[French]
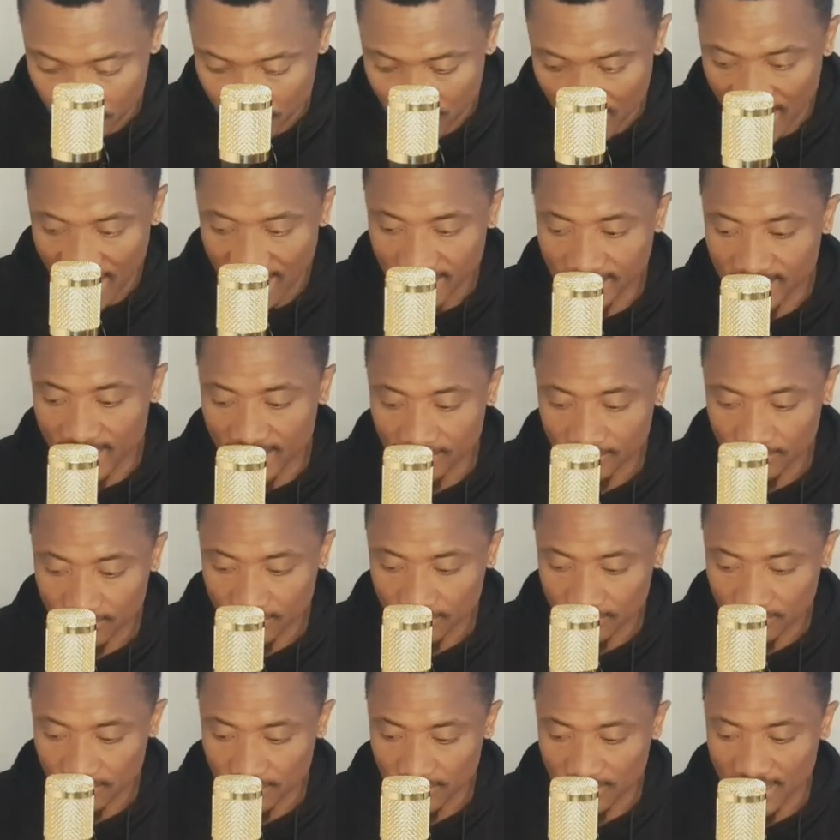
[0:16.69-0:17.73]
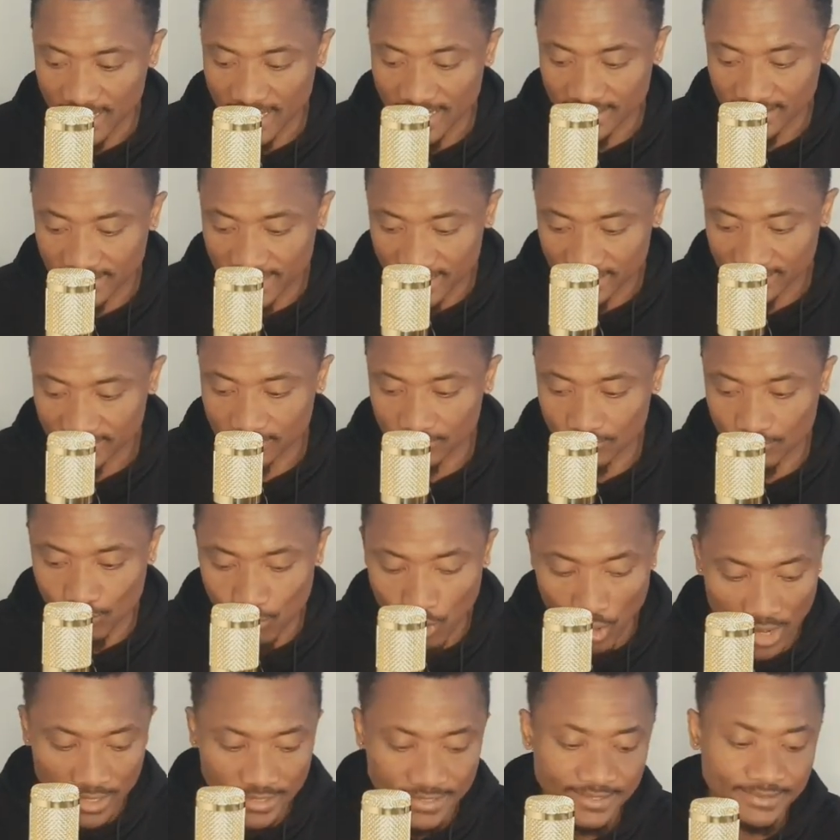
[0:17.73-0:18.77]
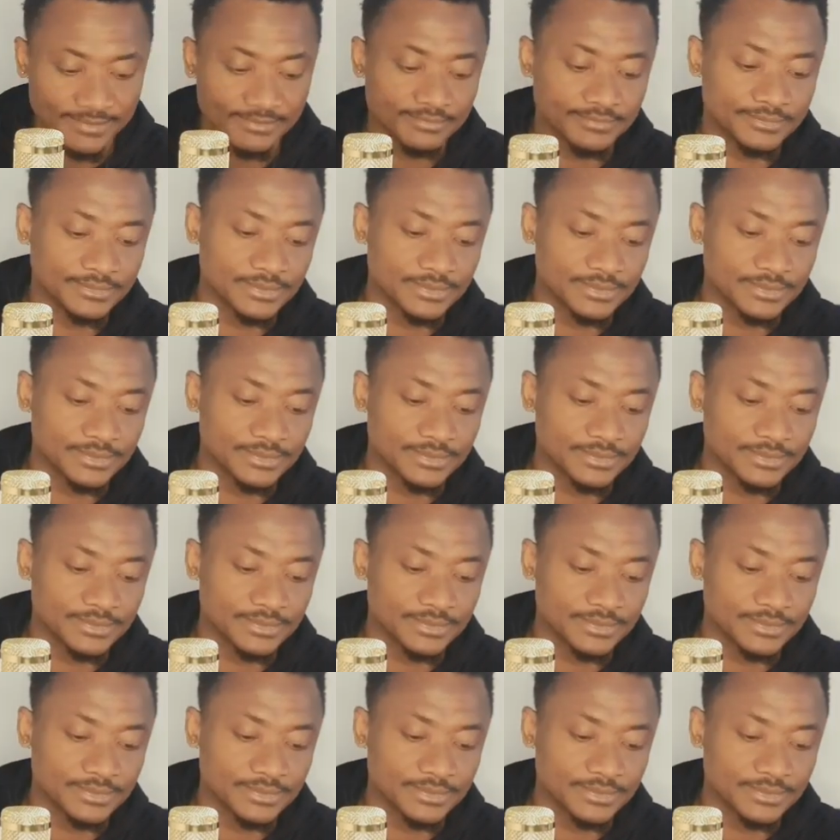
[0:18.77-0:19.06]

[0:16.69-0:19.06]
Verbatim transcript: à Eden Edet Boilé.